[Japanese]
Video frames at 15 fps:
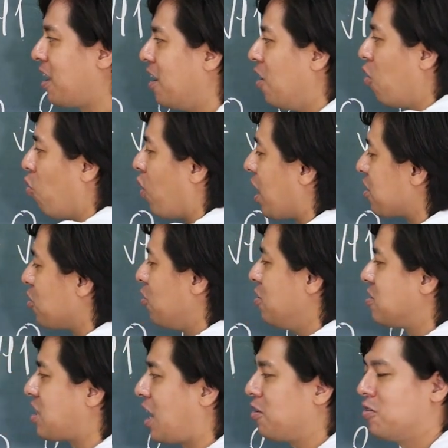ね。和と
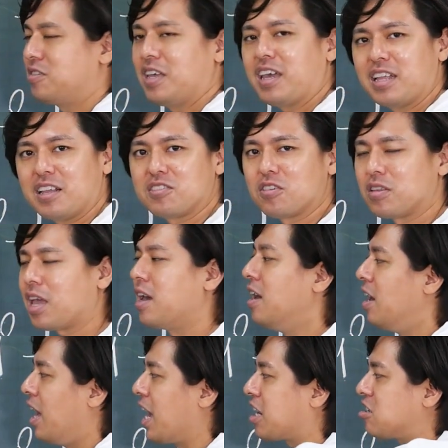差の積ですよね。
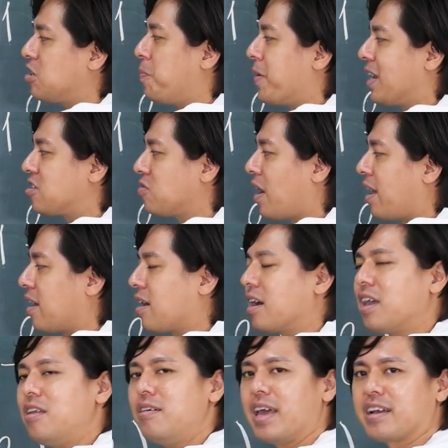x プラス y
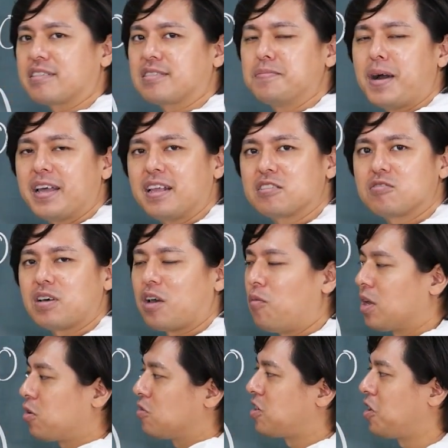かける x マイナス y、
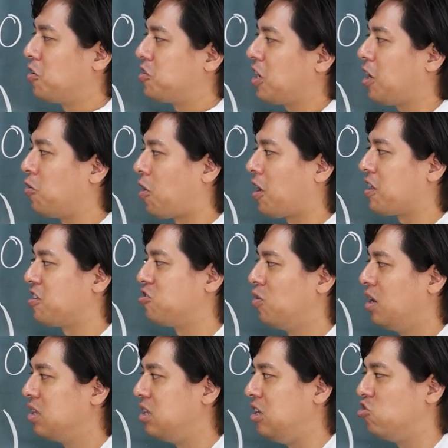和と差の積の形
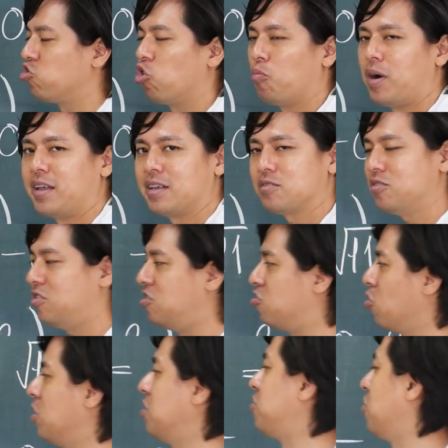はに乗マイナスに
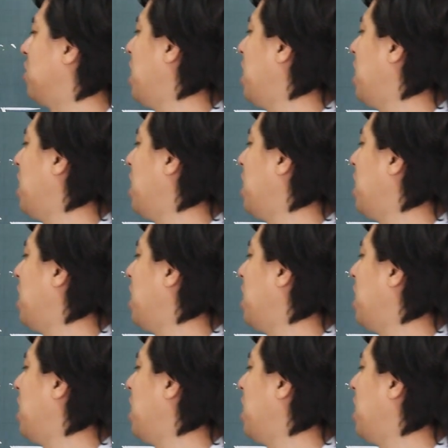乗です